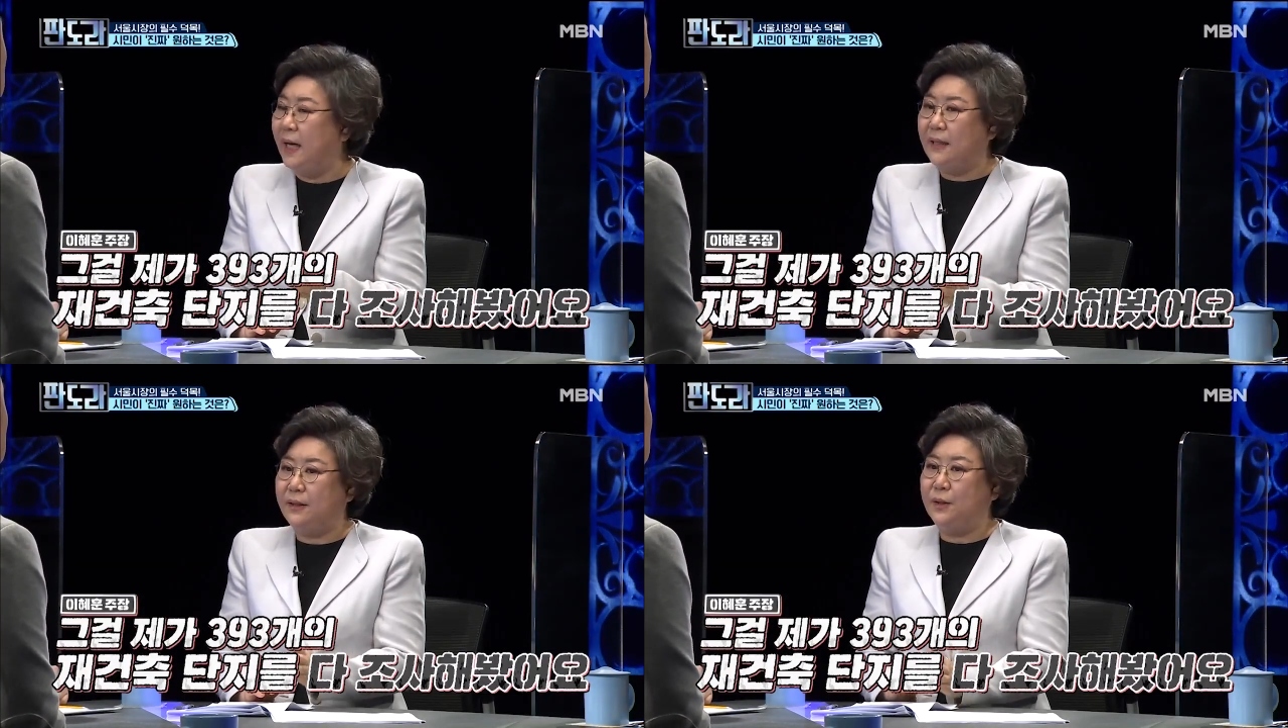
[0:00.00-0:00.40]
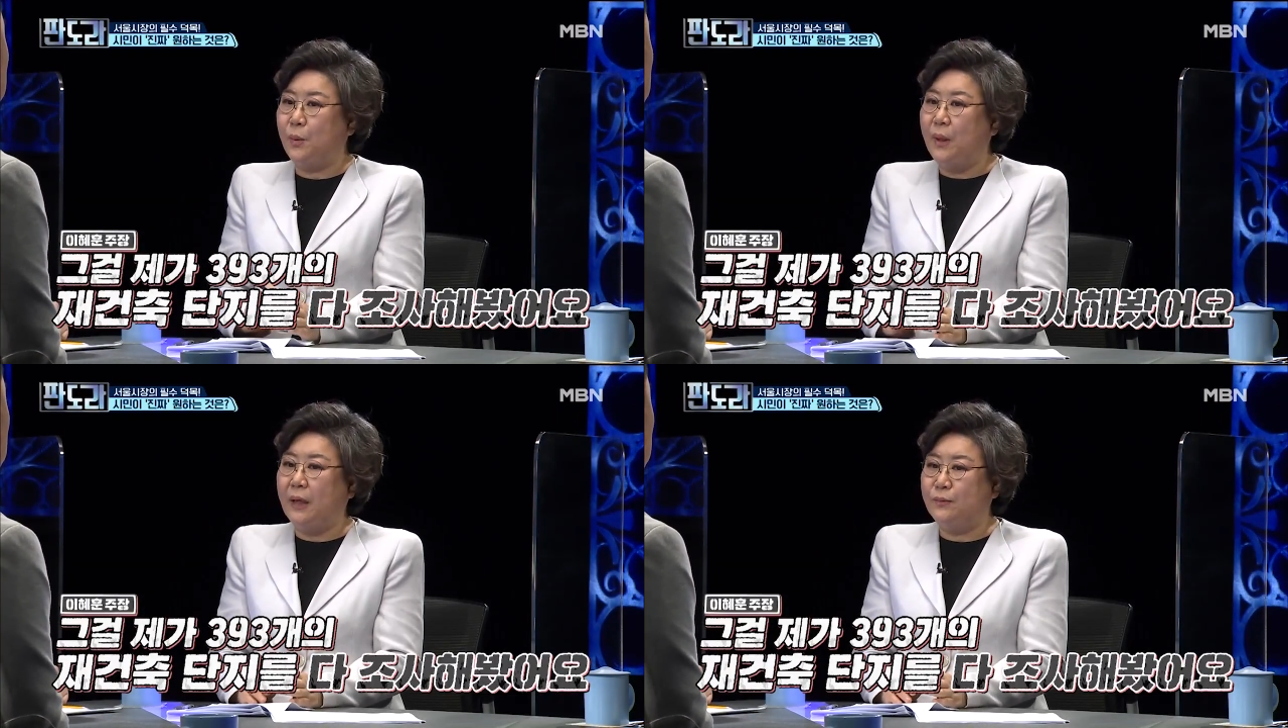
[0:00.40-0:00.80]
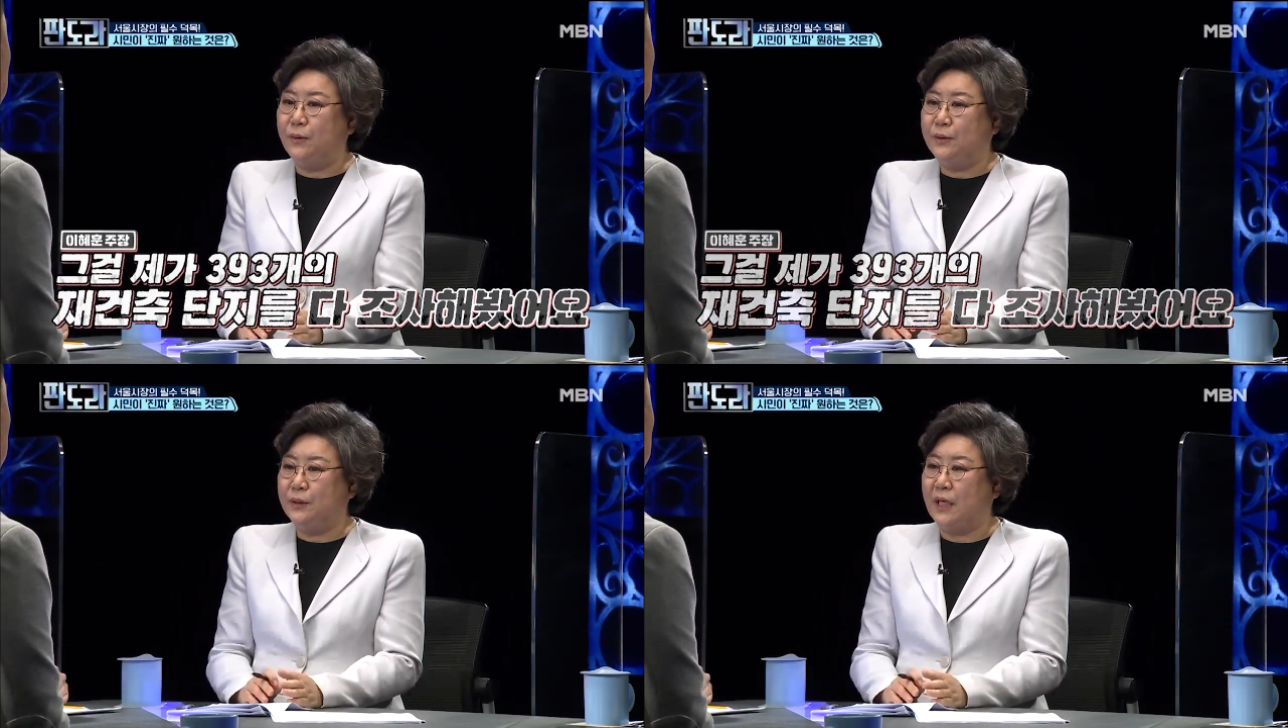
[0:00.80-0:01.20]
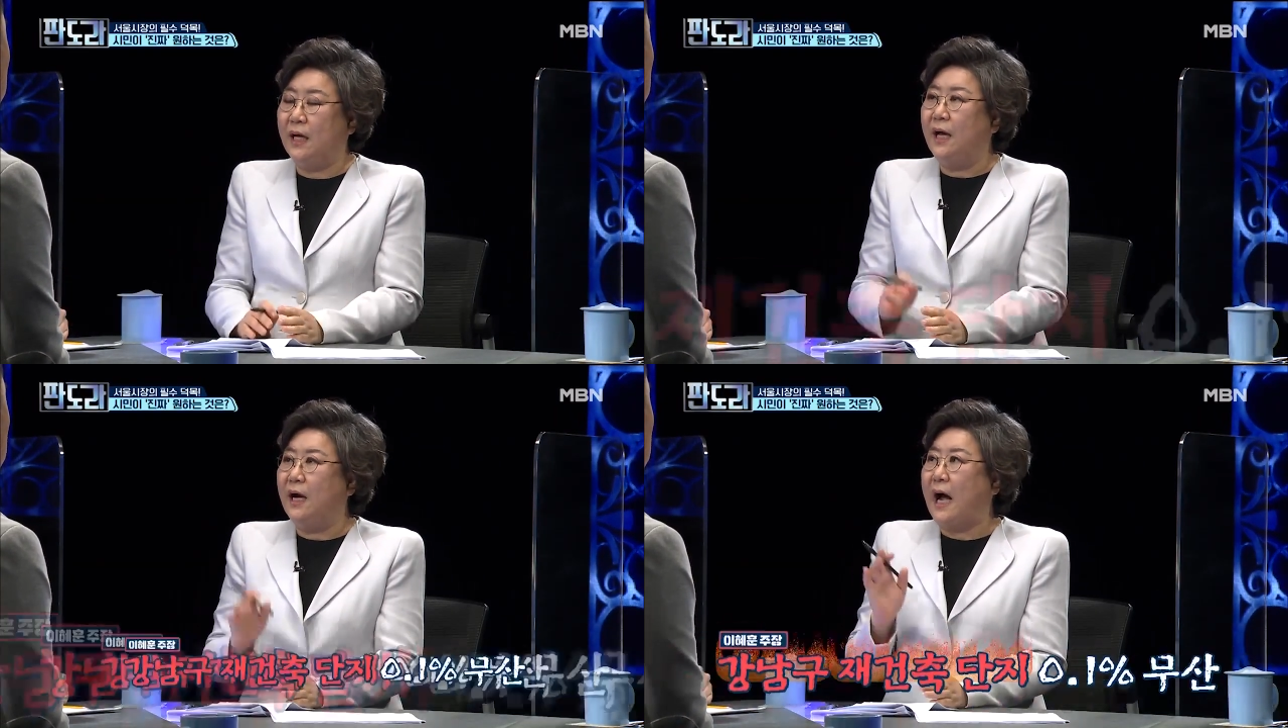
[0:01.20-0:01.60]
했더니 놀라운 거는
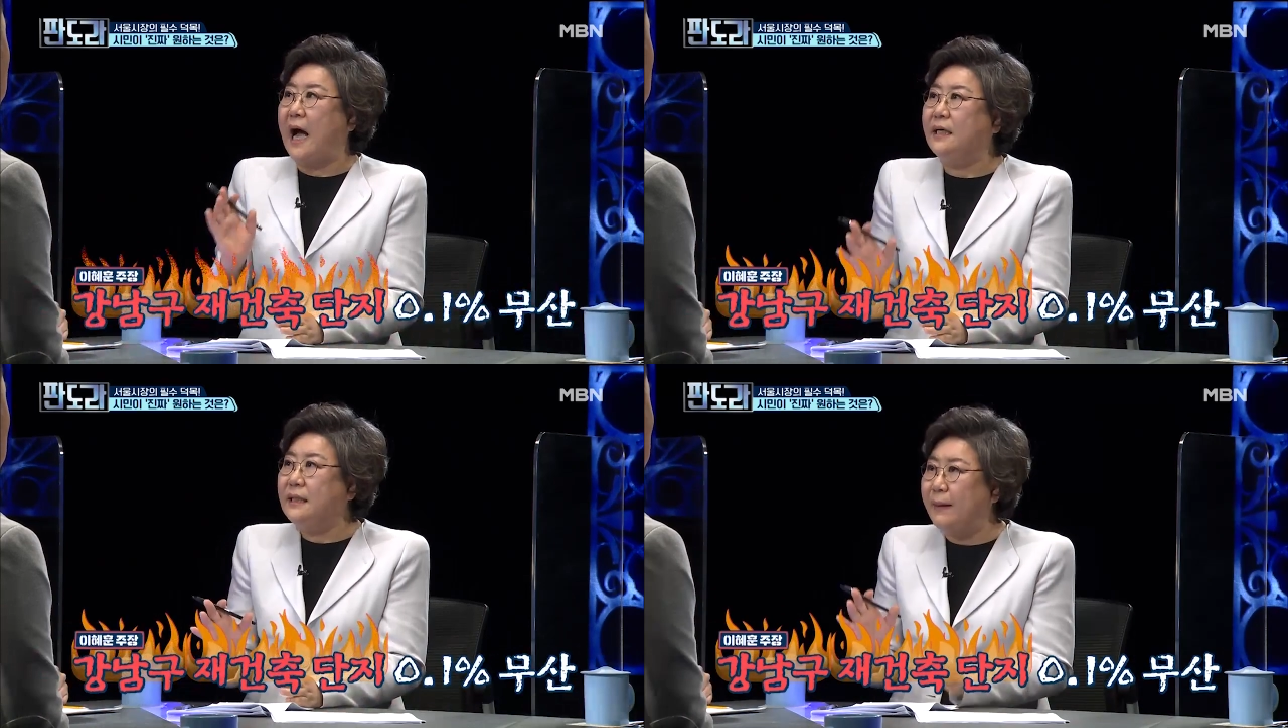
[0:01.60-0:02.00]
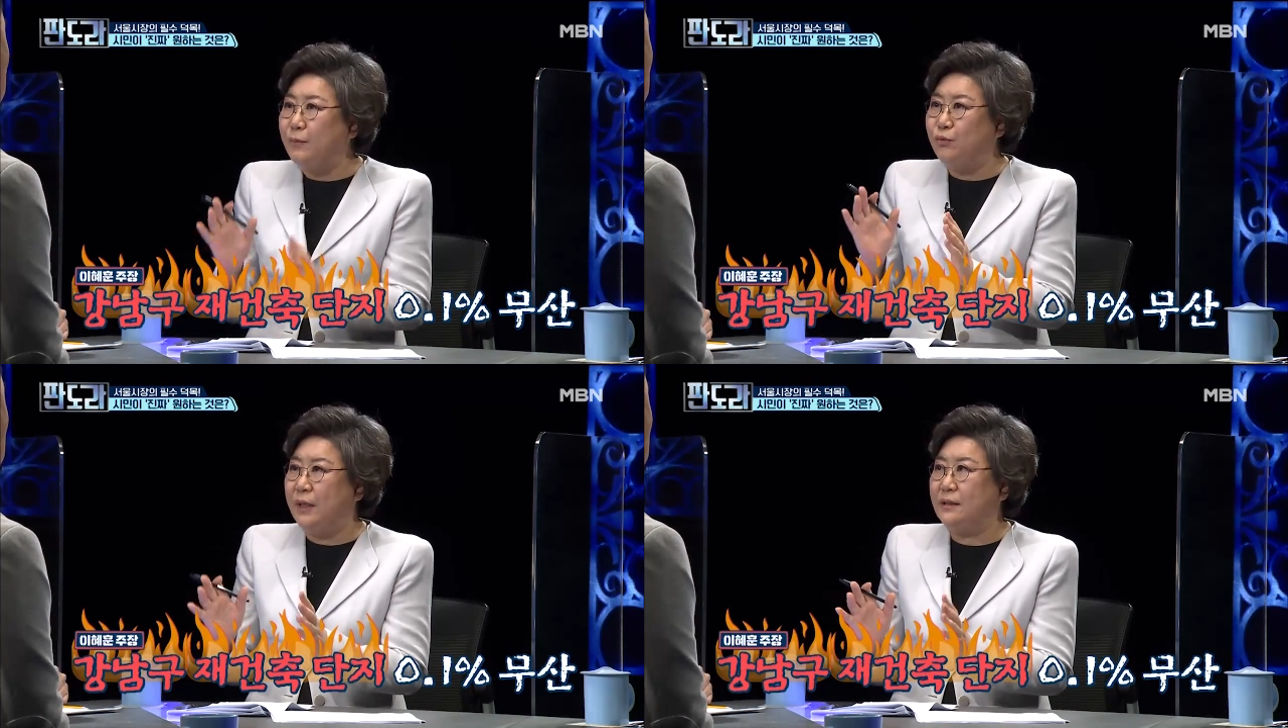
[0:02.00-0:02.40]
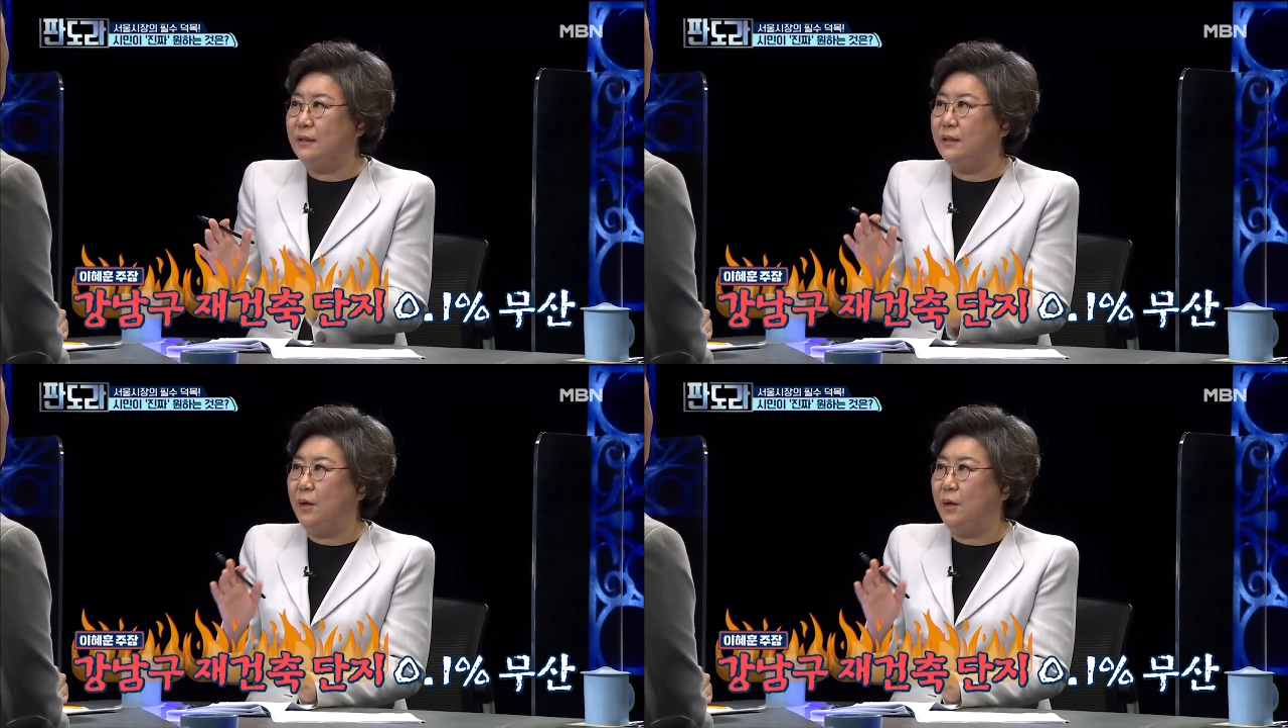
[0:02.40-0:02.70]
강남구에서는